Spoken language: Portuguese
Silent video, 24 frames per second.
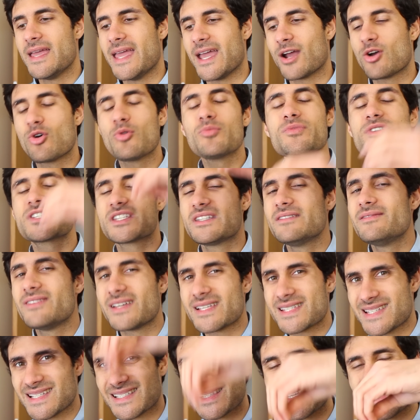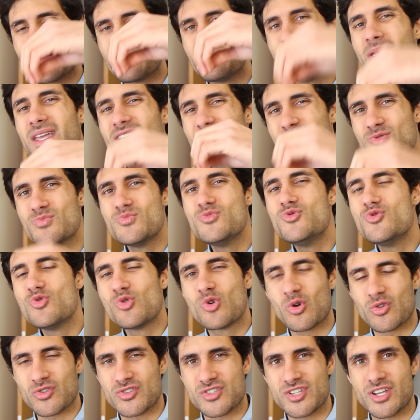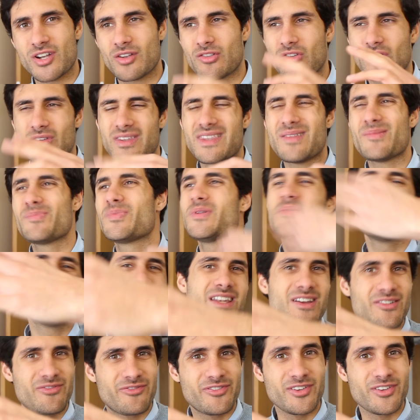é como se estivessem lá mesmo no concerto, na primeira